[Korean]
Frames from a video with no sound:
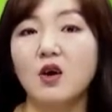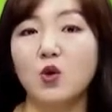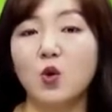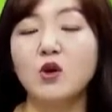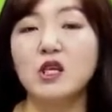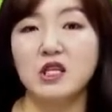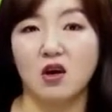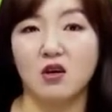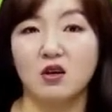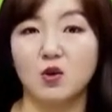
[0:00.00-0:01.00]

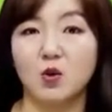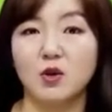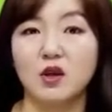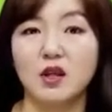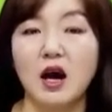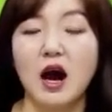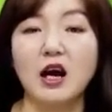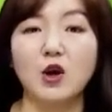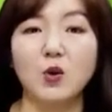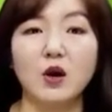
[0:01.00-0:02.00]
교육청 또는
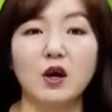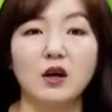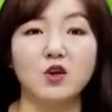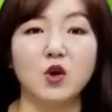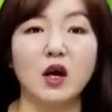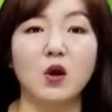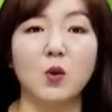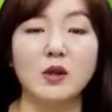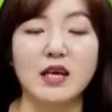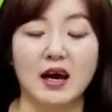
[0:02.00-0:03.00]
학교의
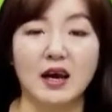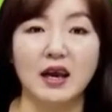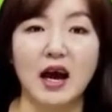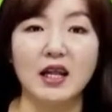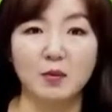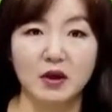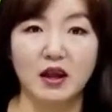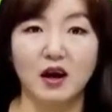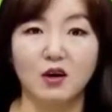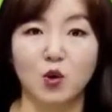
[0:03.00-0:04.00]
최고 장에게 하나입니다.